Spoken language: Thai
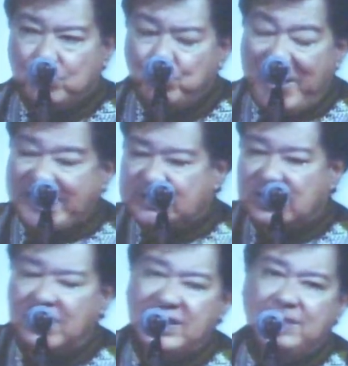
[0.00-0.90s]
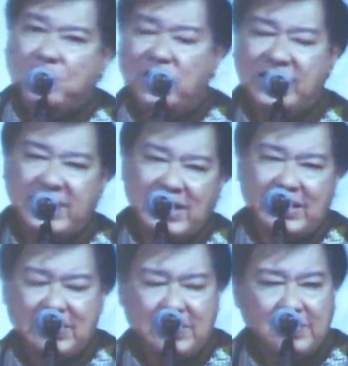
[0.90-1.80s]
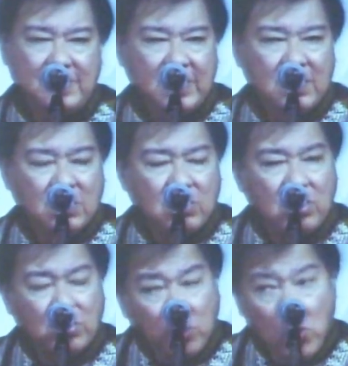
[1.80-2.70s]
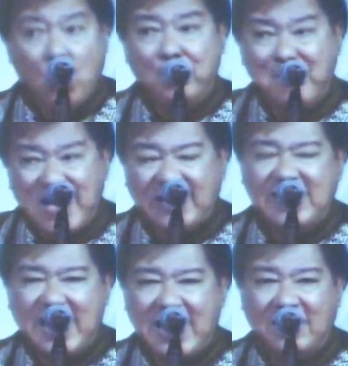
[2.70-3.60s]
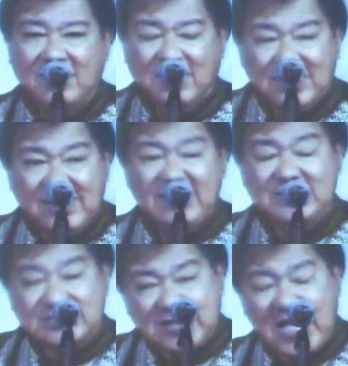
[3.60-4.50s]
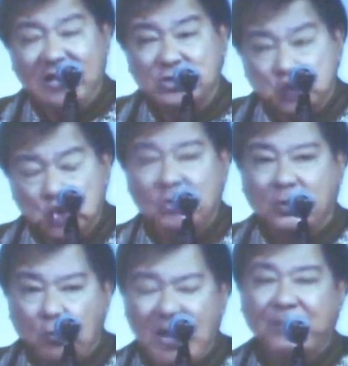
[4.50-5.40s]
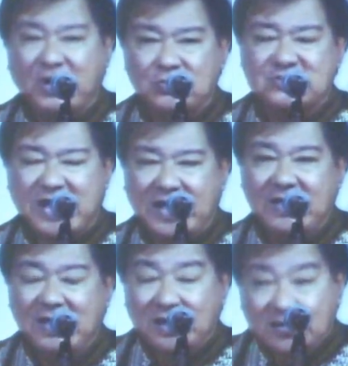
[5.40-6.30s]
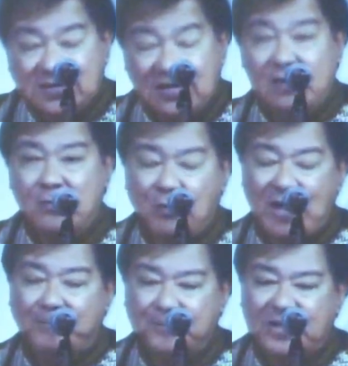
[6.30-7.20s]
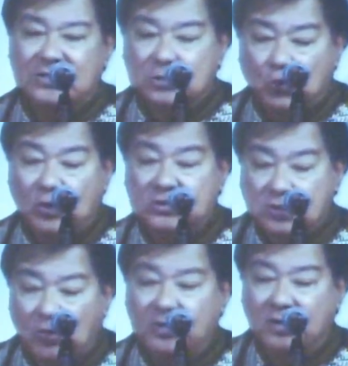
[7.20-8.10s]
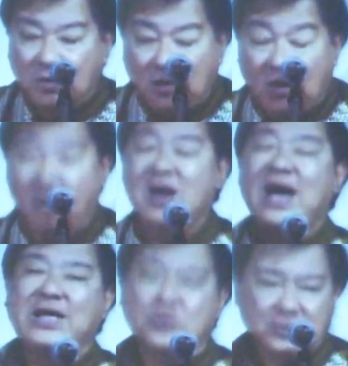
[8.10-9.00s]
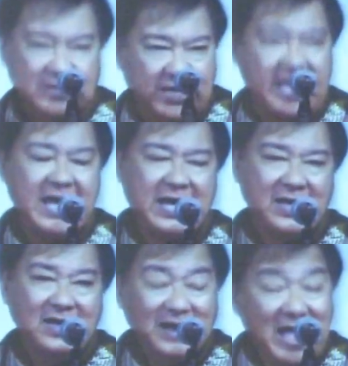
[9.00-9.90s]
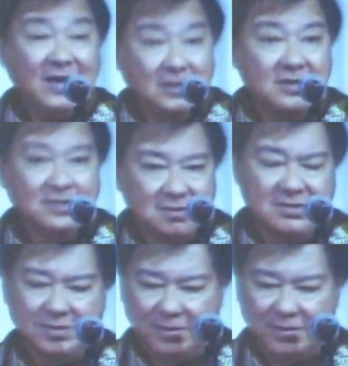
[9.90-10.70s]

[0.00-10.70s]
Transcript: บิ๊กเทิร์นิพอยต์อีกอันหนึ่งของโลกมายาที่สร้างชุดความเข้าใจถึงความเป็นตัวตนของอยุธยาและอื่น ๆ